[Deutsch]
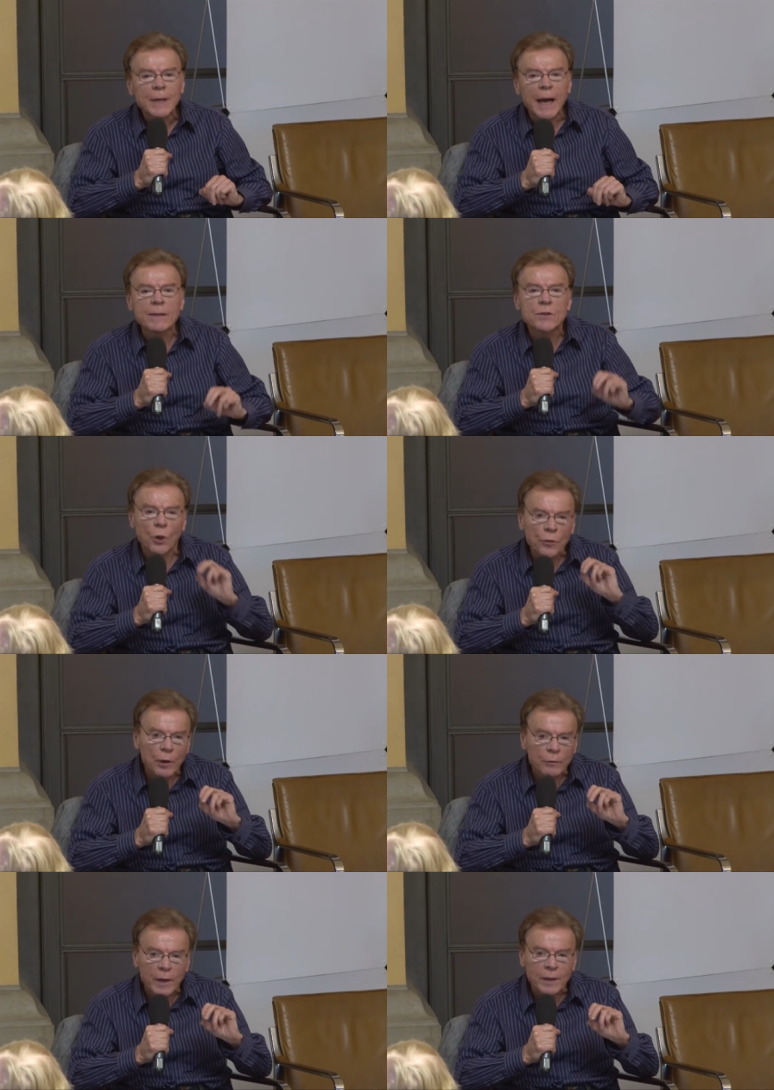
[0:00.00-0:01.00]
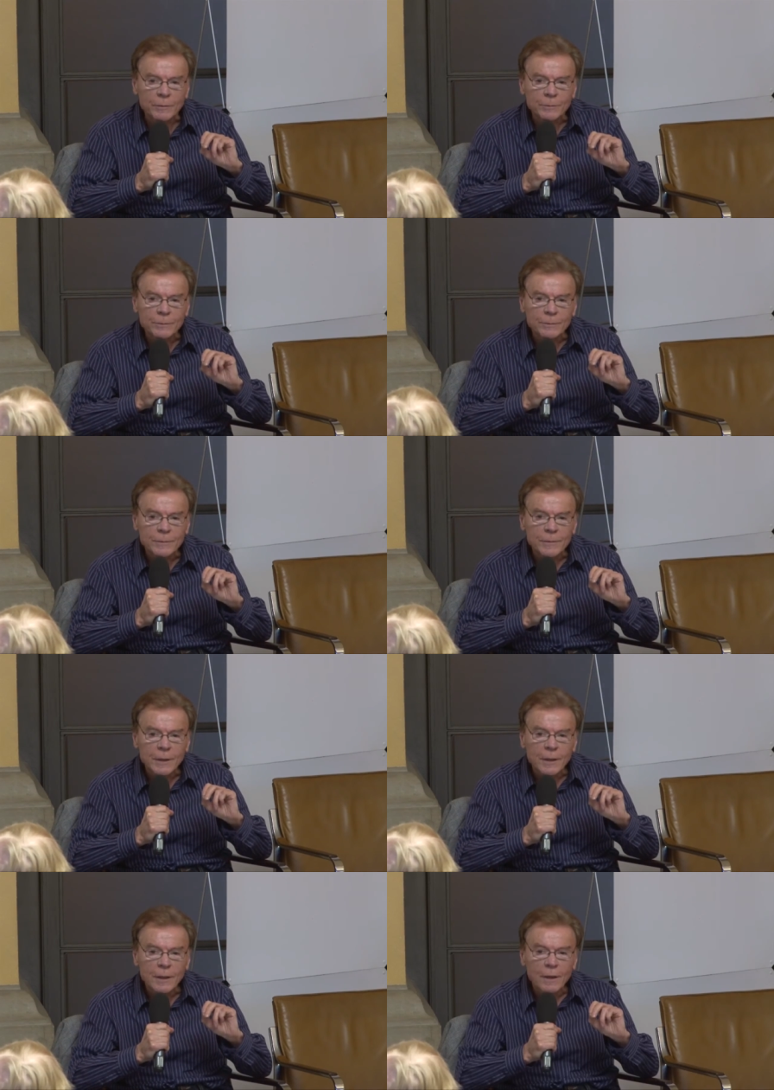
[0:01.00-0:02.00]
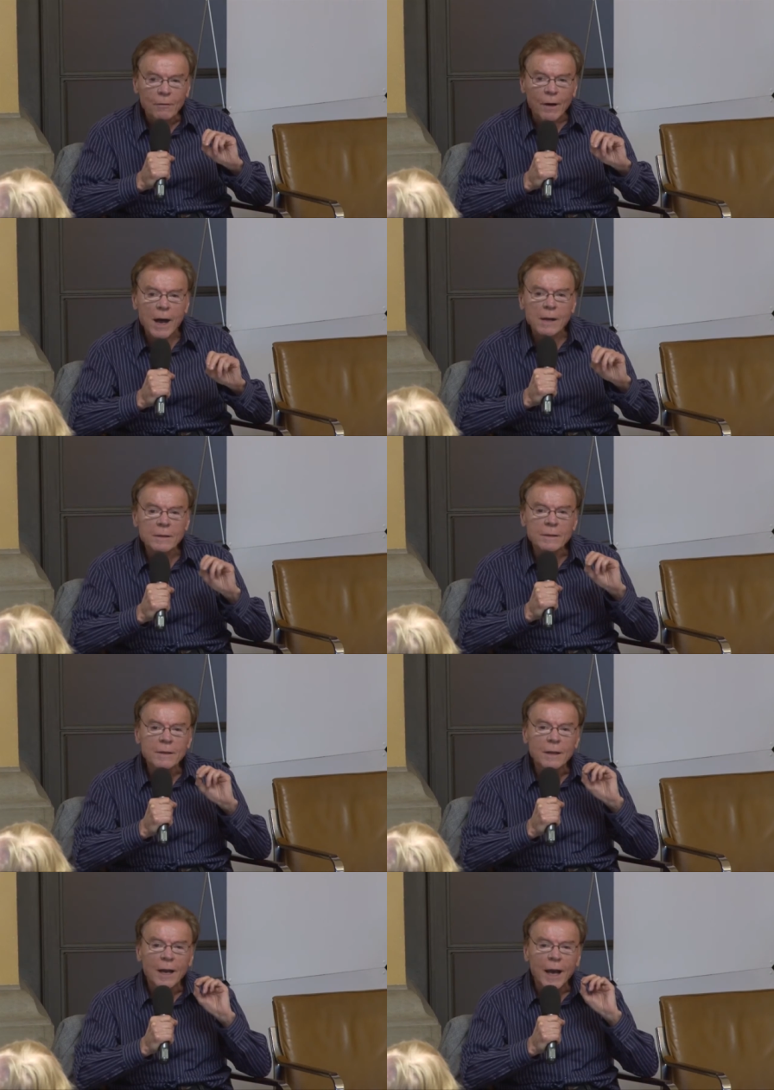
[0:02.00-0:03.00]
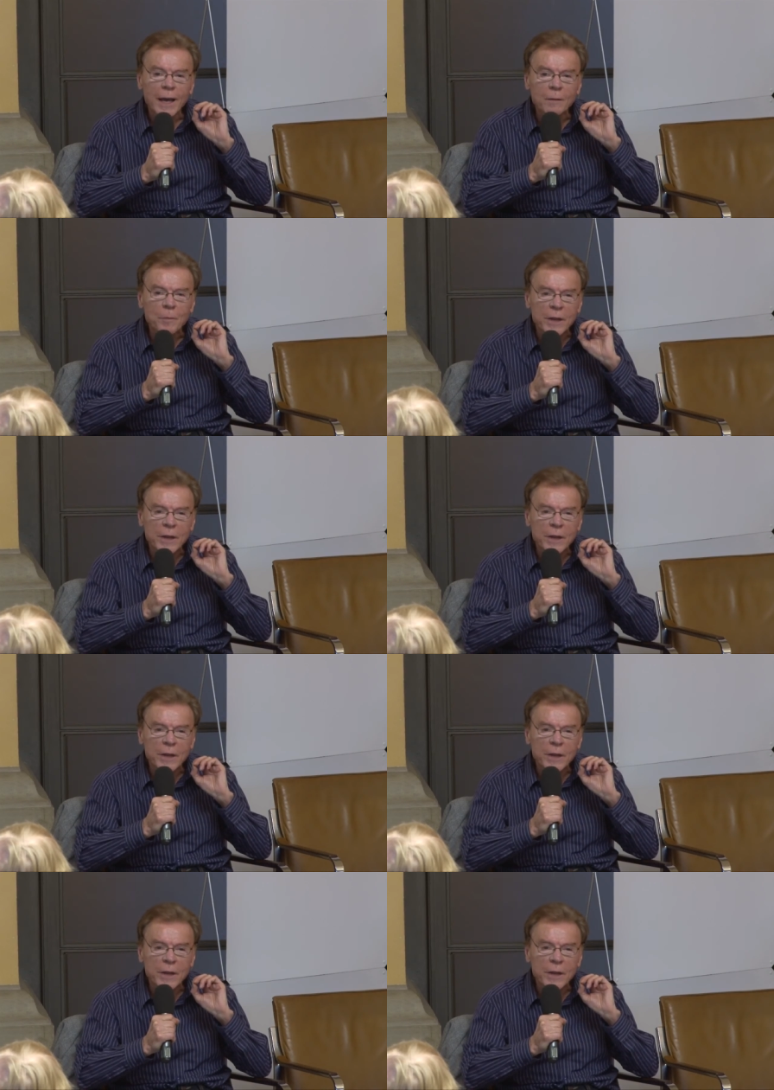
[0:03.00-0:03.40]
ein Sonderfall, waren ein